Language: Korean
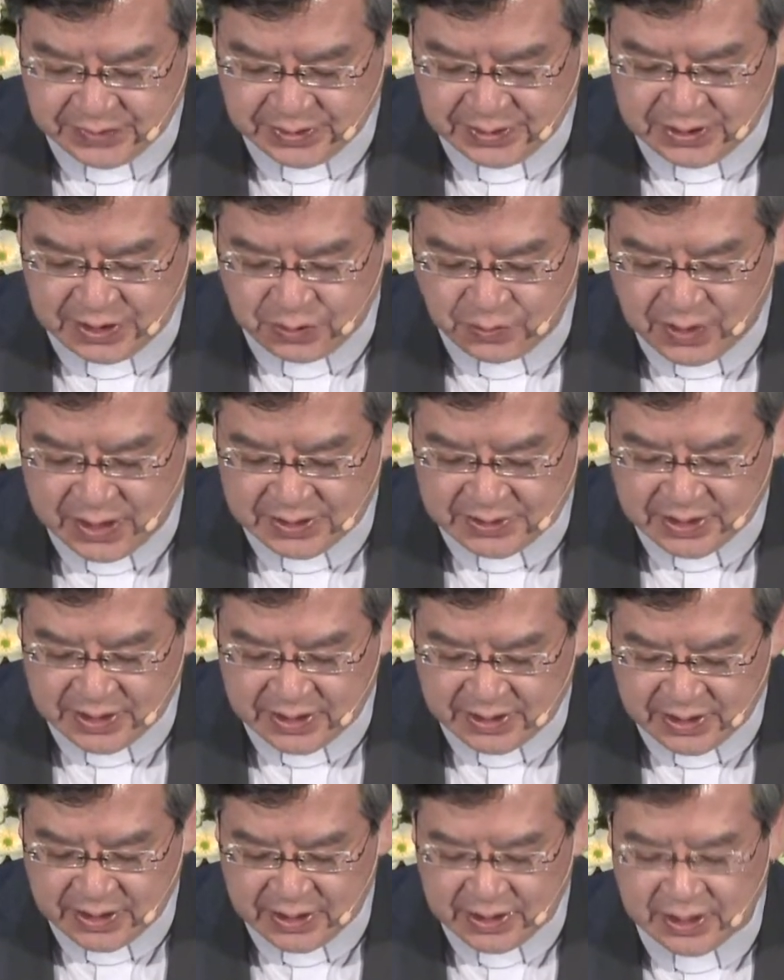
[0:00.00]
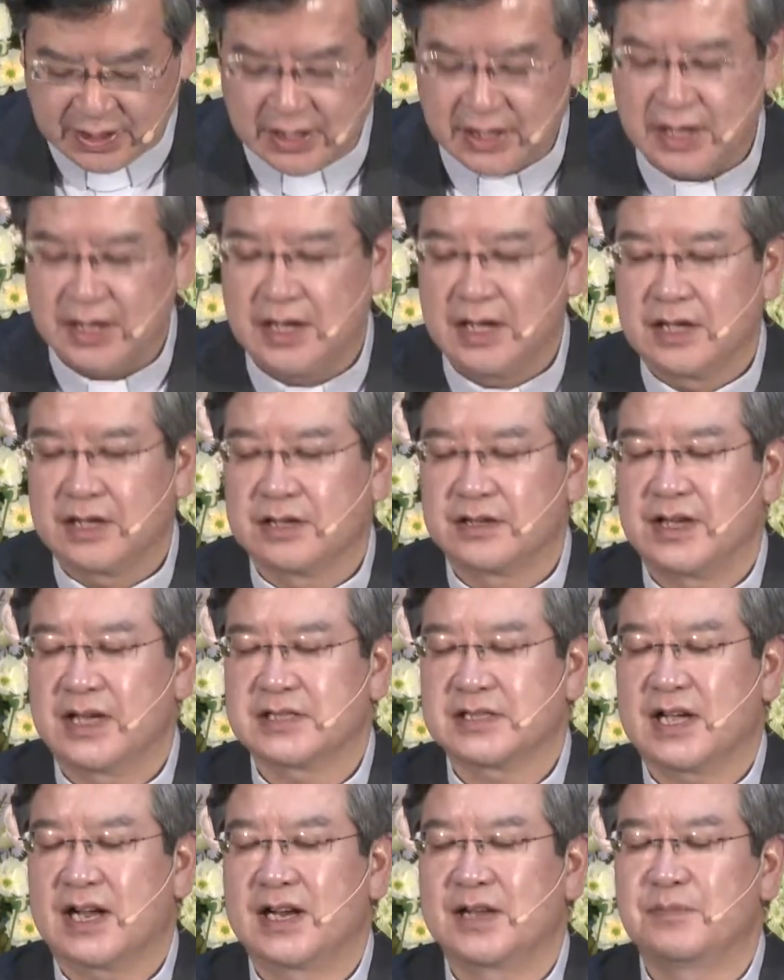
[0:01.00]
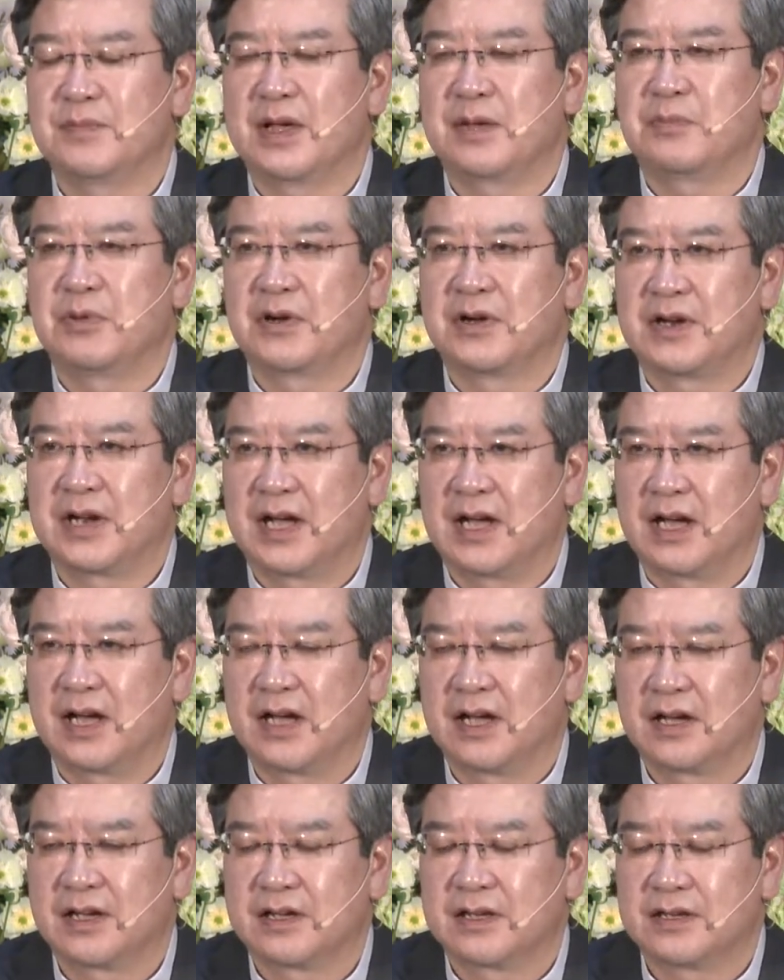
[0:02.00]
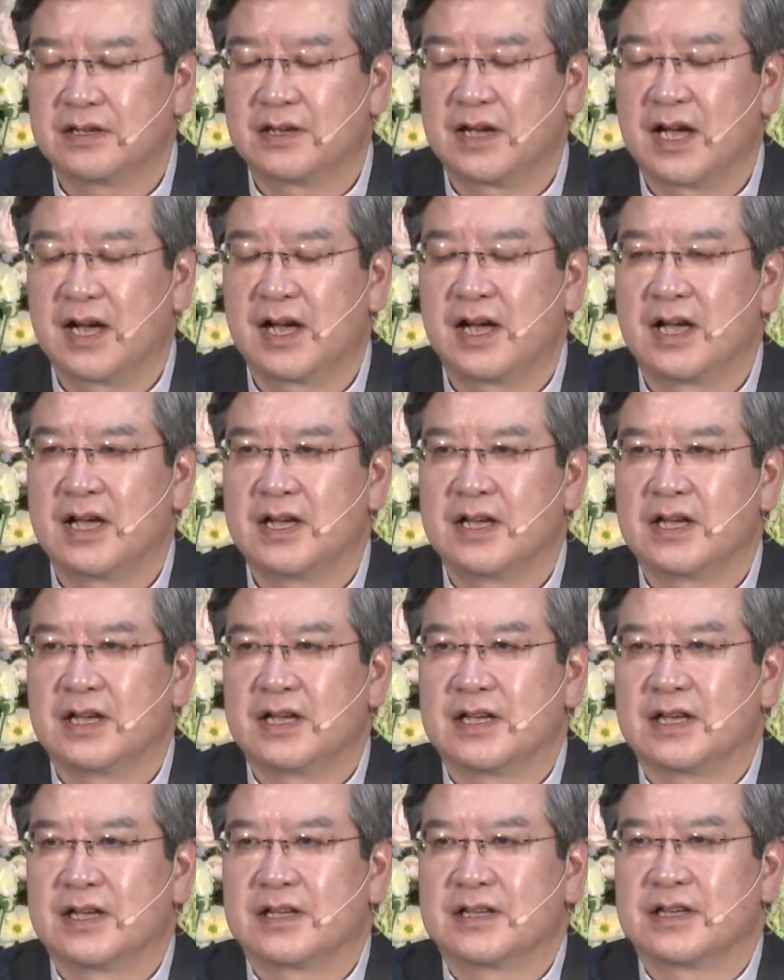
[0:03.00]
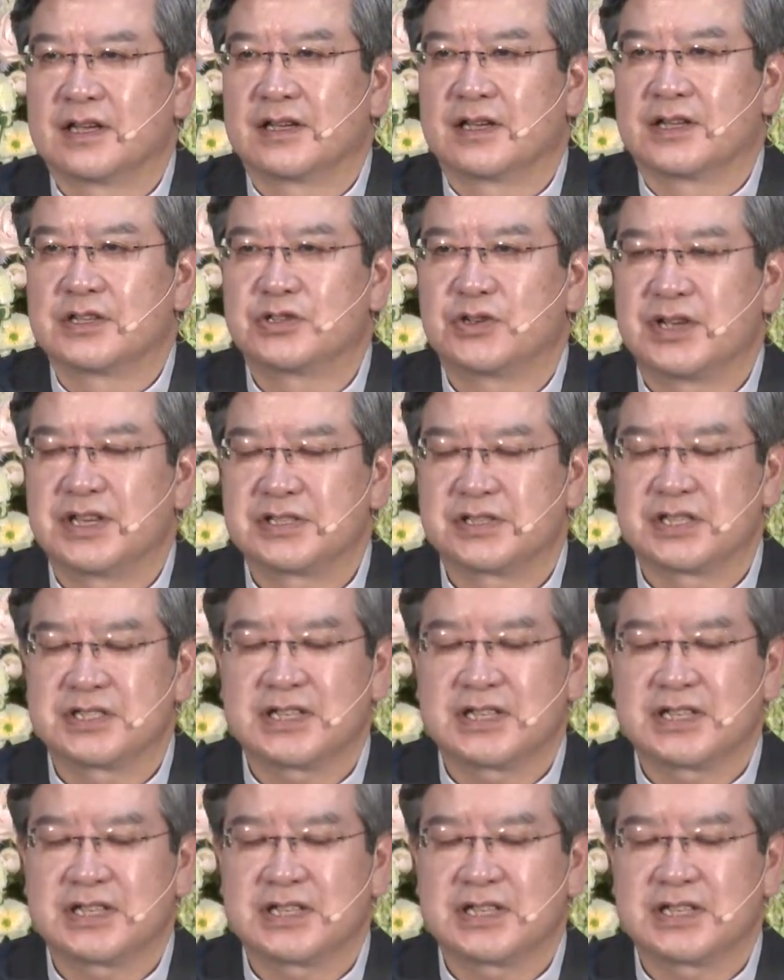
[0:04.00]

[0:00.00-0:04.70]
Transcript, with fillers: 기도할 때에 그의 삶의 변화, 그가 죄에서